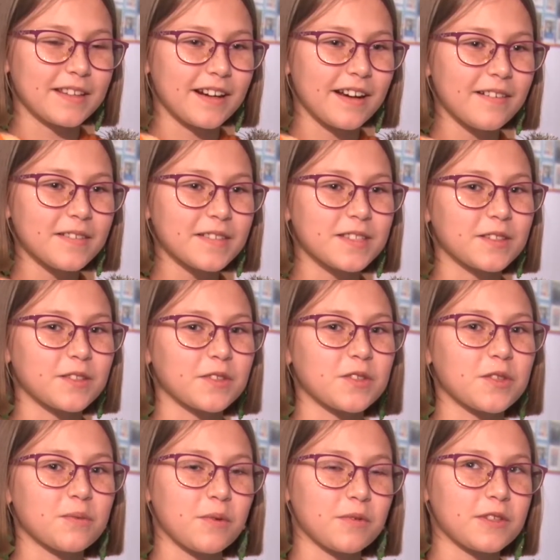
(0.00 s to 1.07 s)
нравится то,
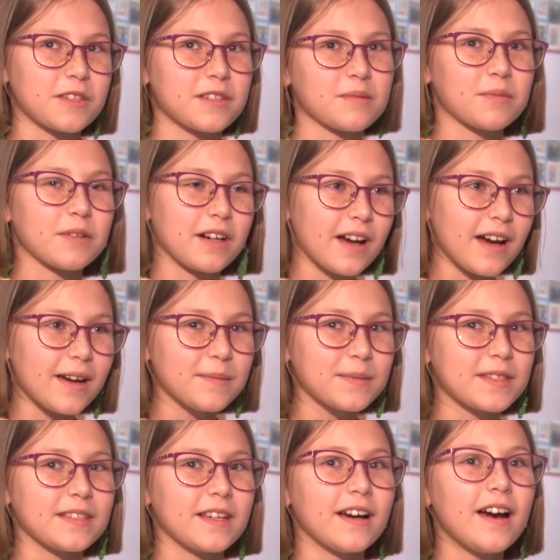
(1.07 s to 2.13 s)
что мы все
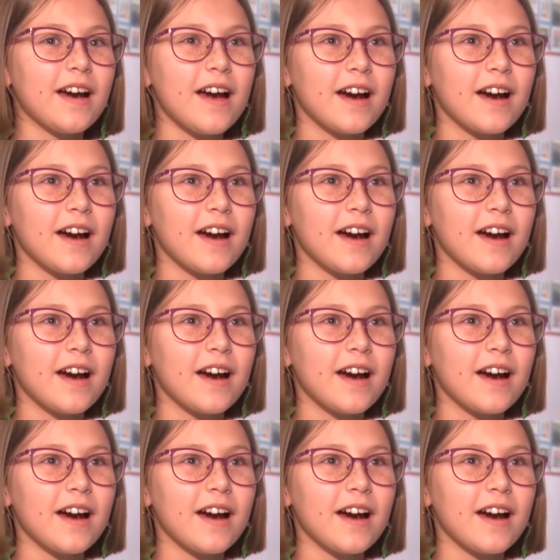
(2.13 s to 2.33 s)
собираемся,